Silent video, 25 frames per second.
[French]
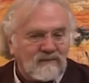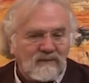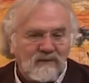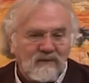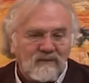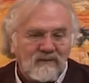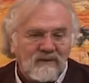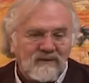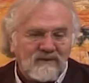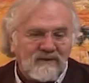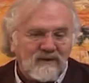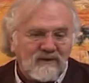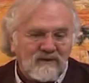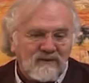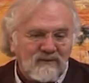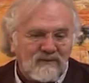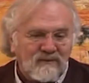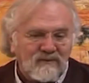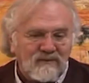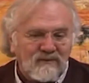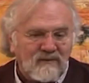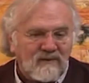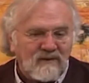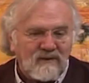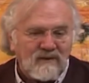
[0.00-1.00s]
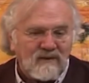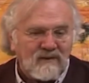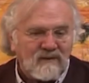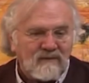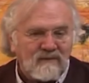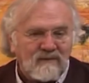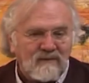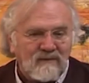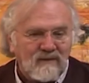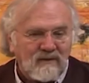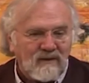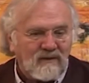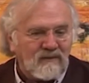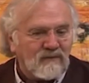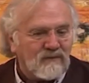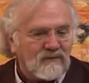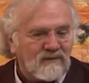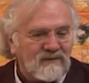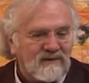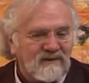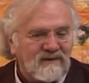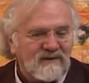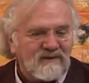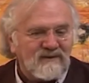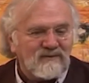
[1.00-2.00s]
Le matin, quand tu te lèves,
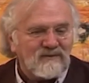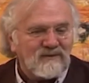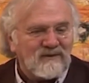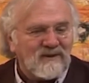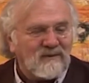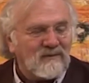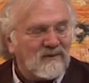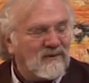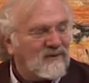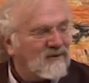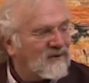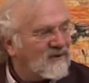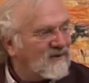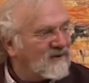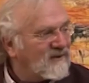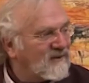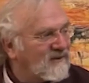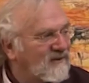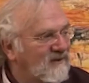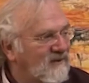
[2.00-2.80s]
réconcilie tout d'abord.